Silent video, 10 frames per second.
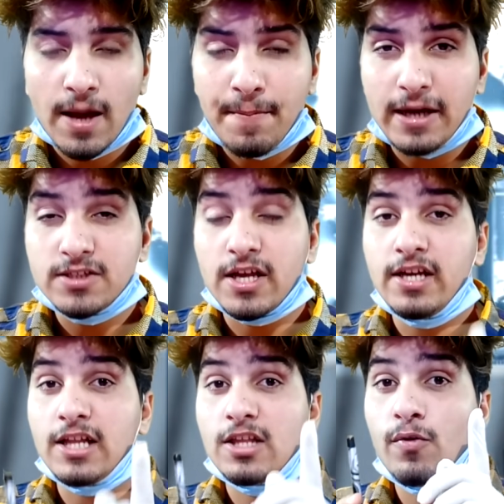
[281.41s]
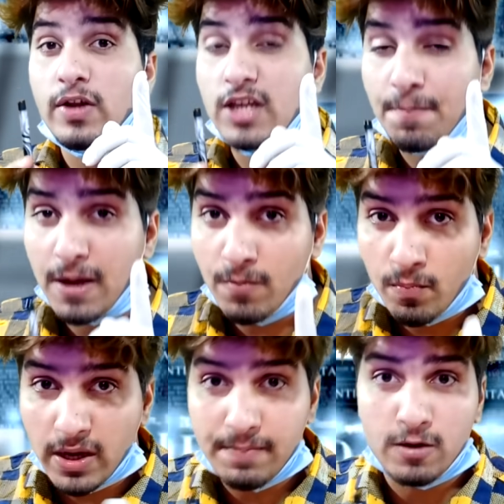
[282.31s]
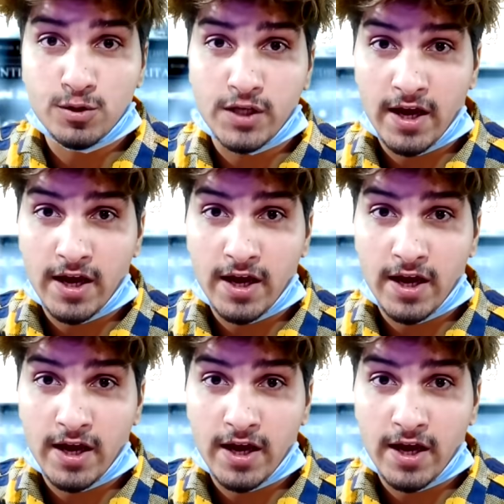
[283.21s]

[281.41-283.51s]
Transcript: क्या पाकिस्तानी आतंकवादी आपके मुंबई में घुसे